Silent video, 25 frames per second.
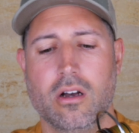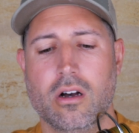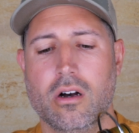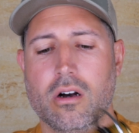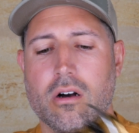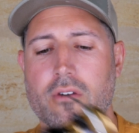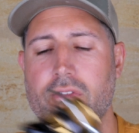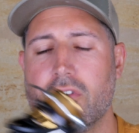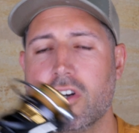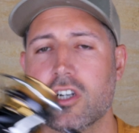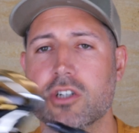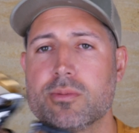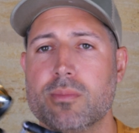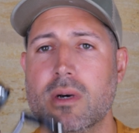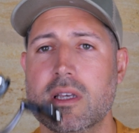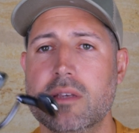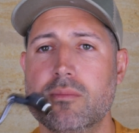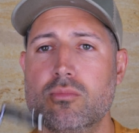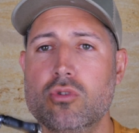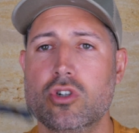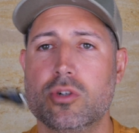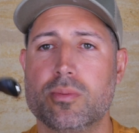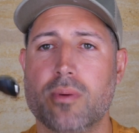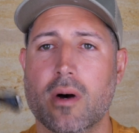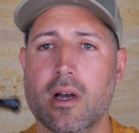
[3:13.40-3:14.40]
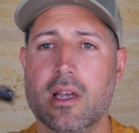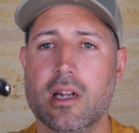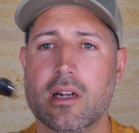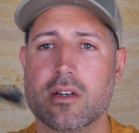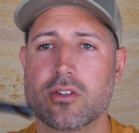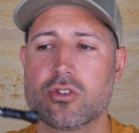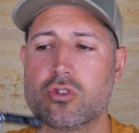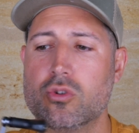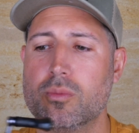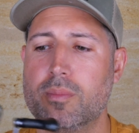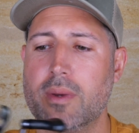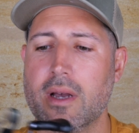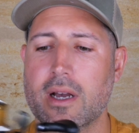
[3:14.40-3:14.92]
Euh, franchement, il bouge pas, il est
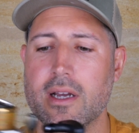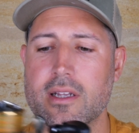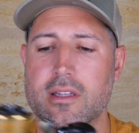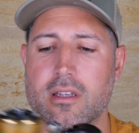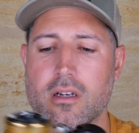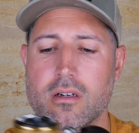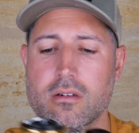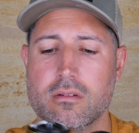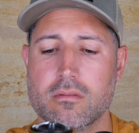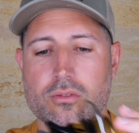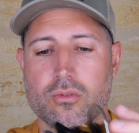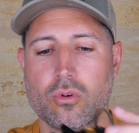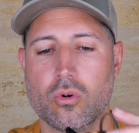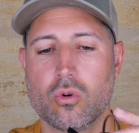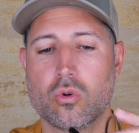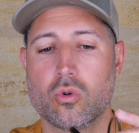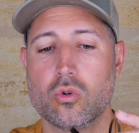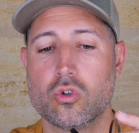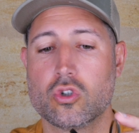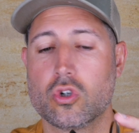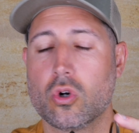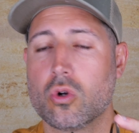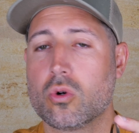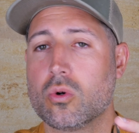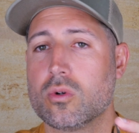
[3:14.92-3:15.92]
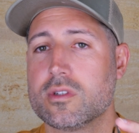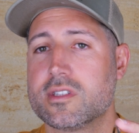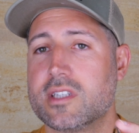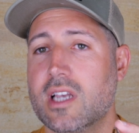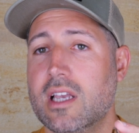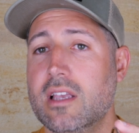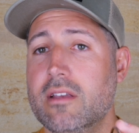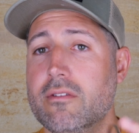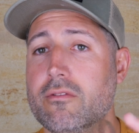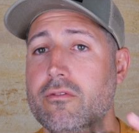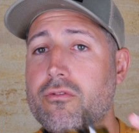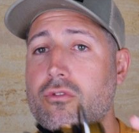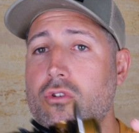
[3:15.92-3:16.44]
en super état. Donc je le
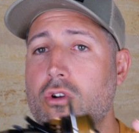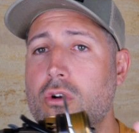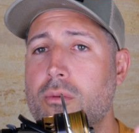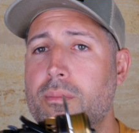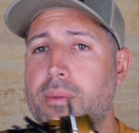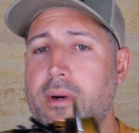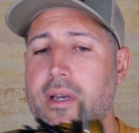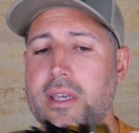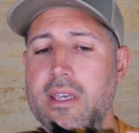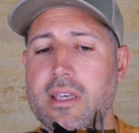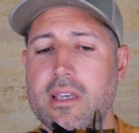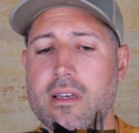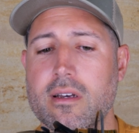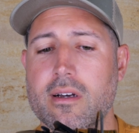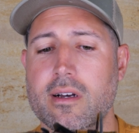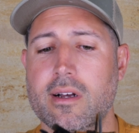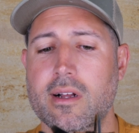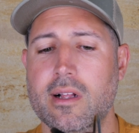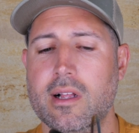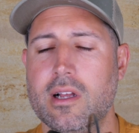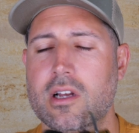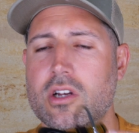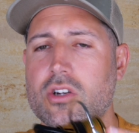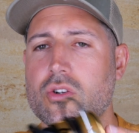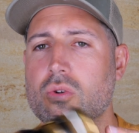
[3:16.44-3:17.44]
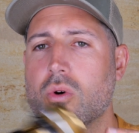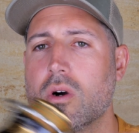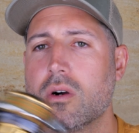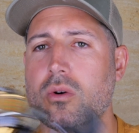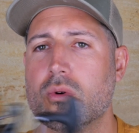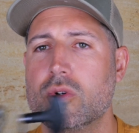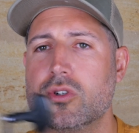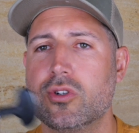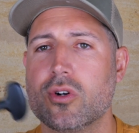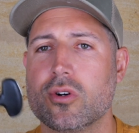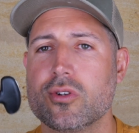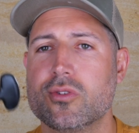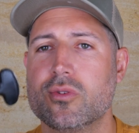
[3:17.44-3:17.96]
conseille, vu le prix, euh, je crois
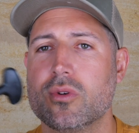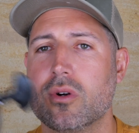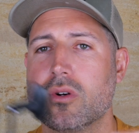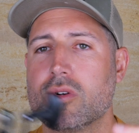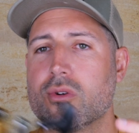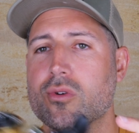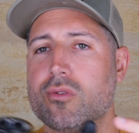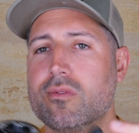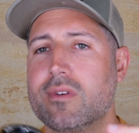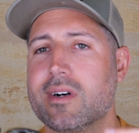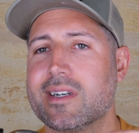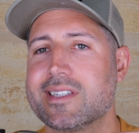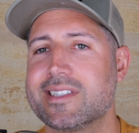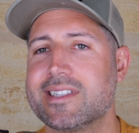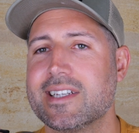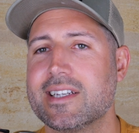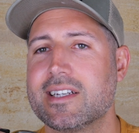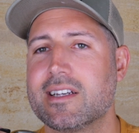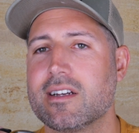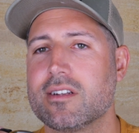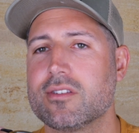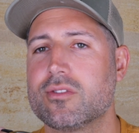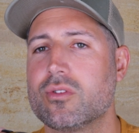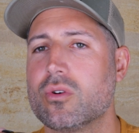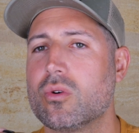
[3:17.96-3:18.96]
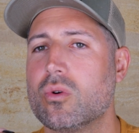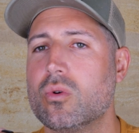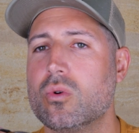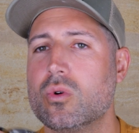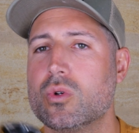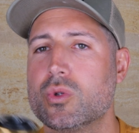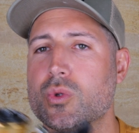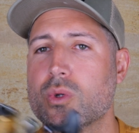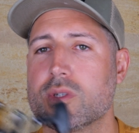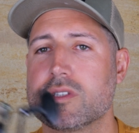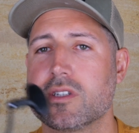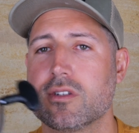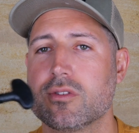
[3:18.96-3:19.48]
qu'aujourd'hui on le trouve à 50
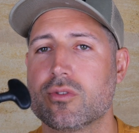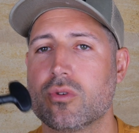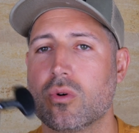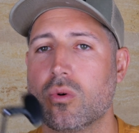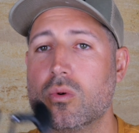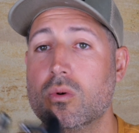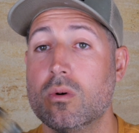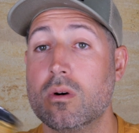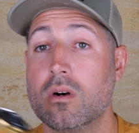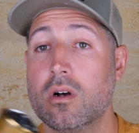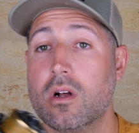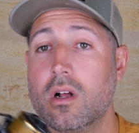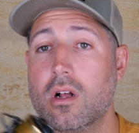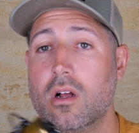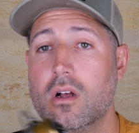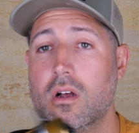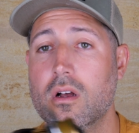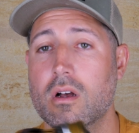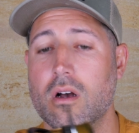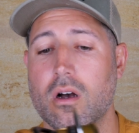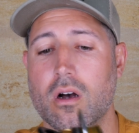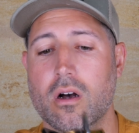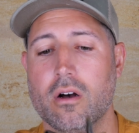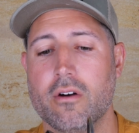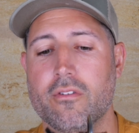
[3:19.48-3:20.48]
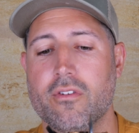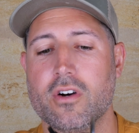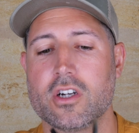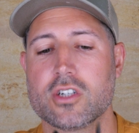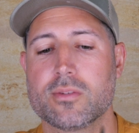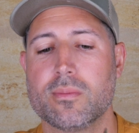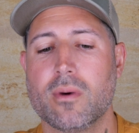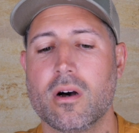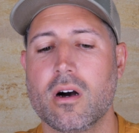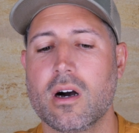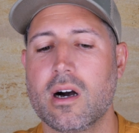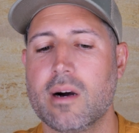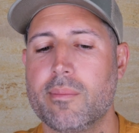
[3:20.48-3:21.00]
euros, 60 euros. Euh,
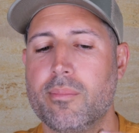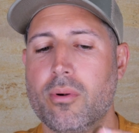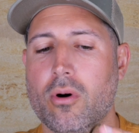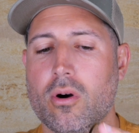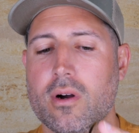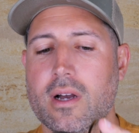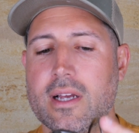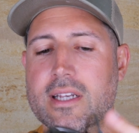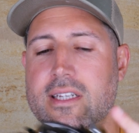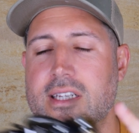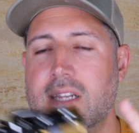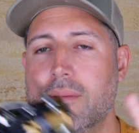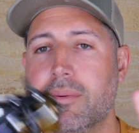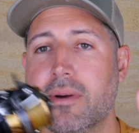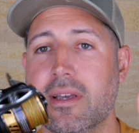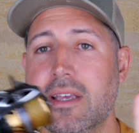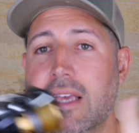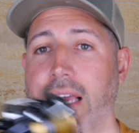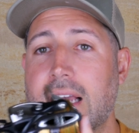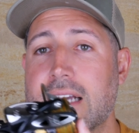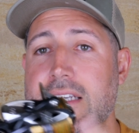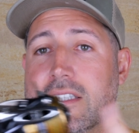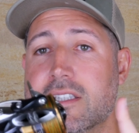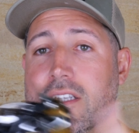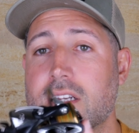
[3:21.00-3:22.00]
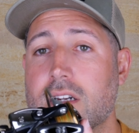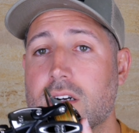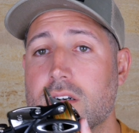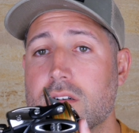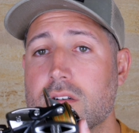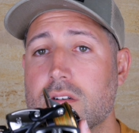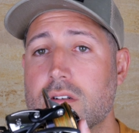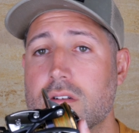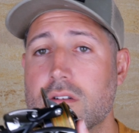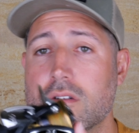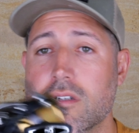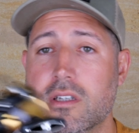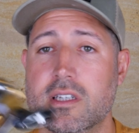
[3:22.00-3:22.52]
franchement, un rapport qualité-prix excellent
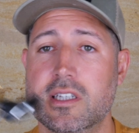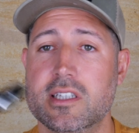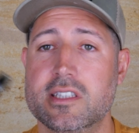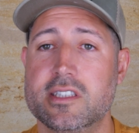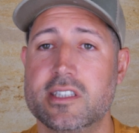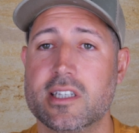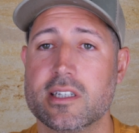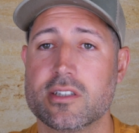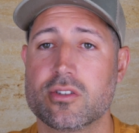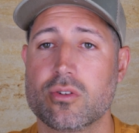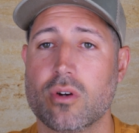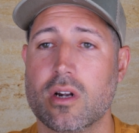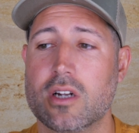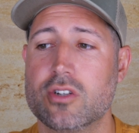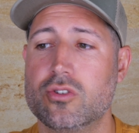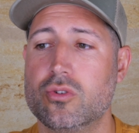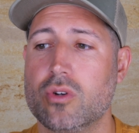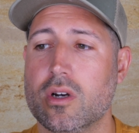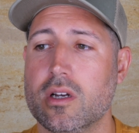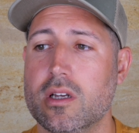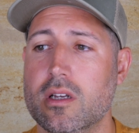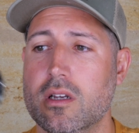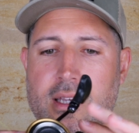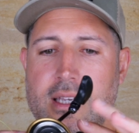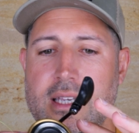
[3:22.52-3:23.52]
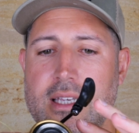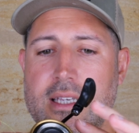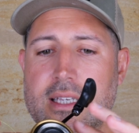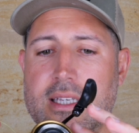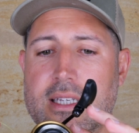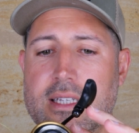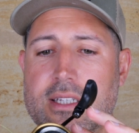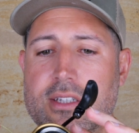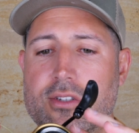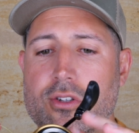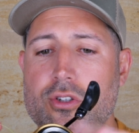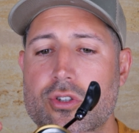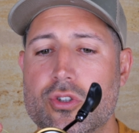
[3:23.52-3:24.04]
qui tient sur la durée.
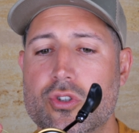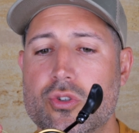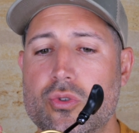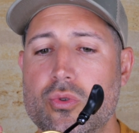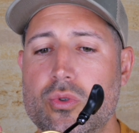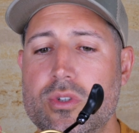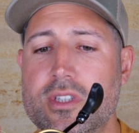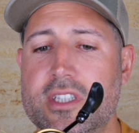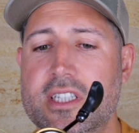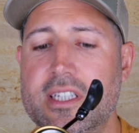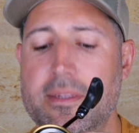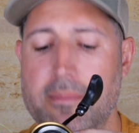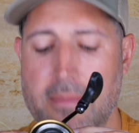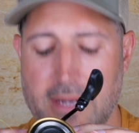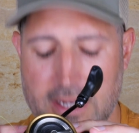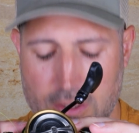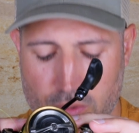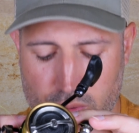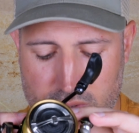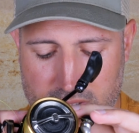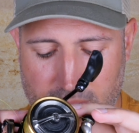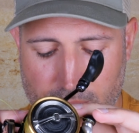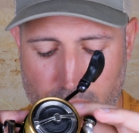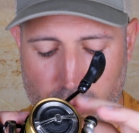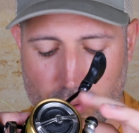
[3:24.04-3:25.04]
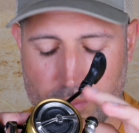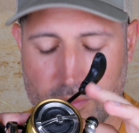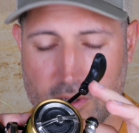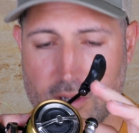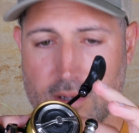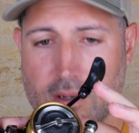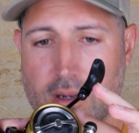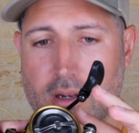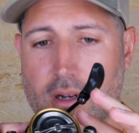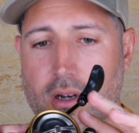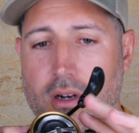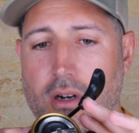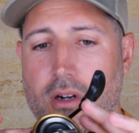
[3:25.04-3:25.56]
Et dessus, j'y mets tout
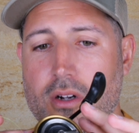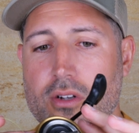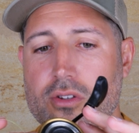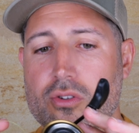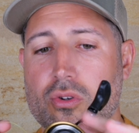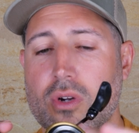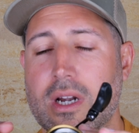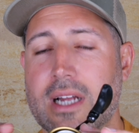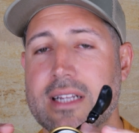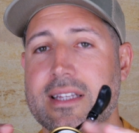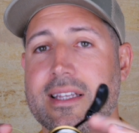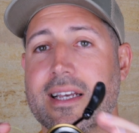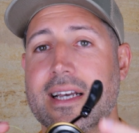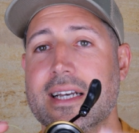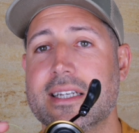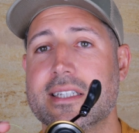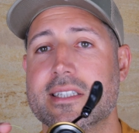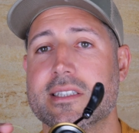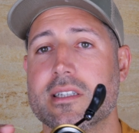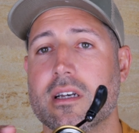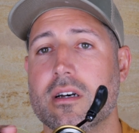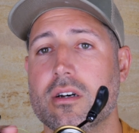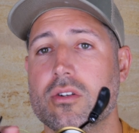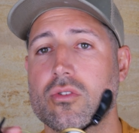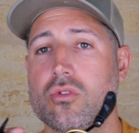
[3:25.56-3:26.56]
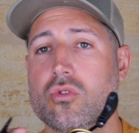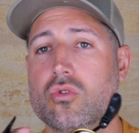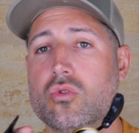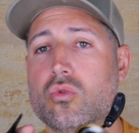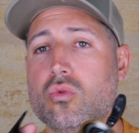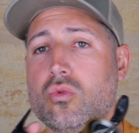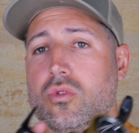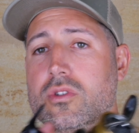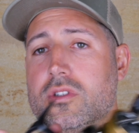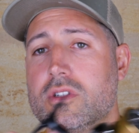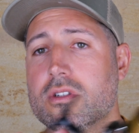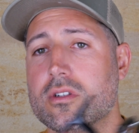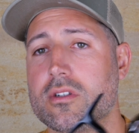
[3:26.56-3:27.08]
simplement de la tresse en
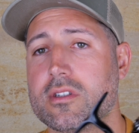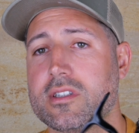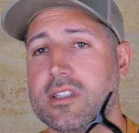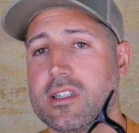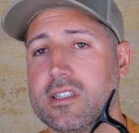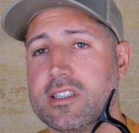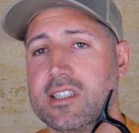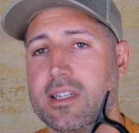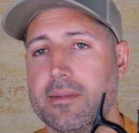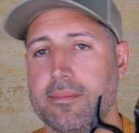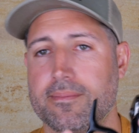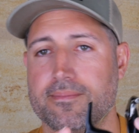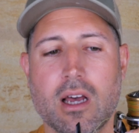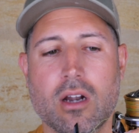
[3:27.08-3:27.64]
12 centièmes.